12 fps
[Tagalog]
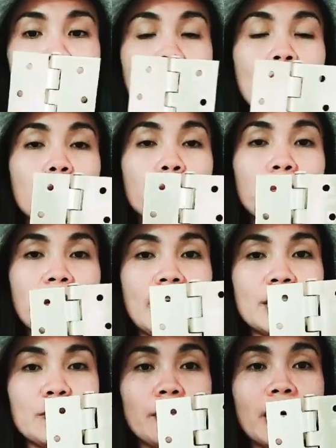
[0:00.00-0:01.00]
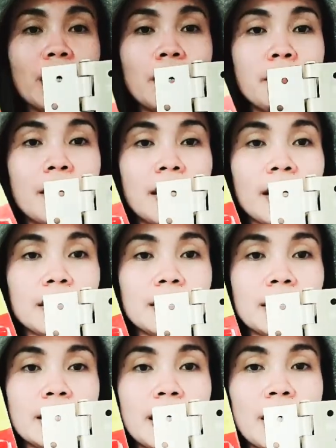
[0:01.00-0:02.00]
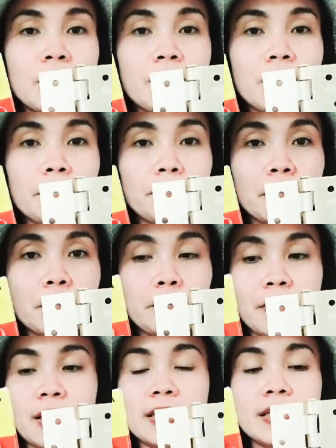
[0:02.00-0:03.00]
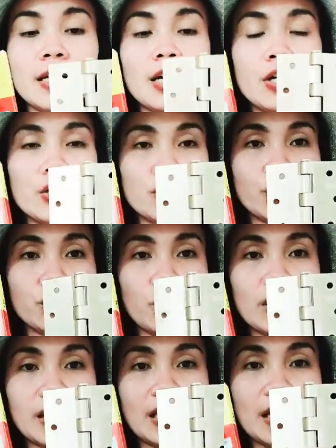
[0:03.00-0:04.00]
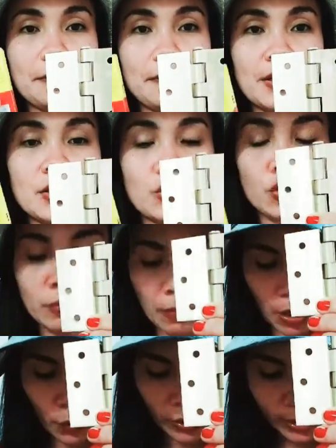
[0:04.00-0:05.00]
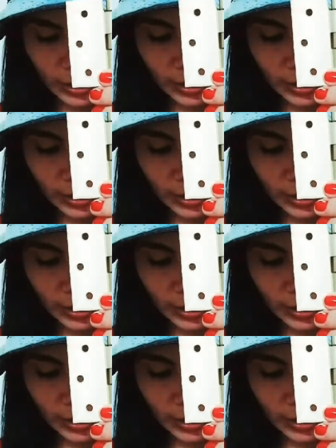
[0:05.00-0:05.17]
So, tatlong piraso. Makakabili kasi tayo ng per piece. So, 29 pesos bawat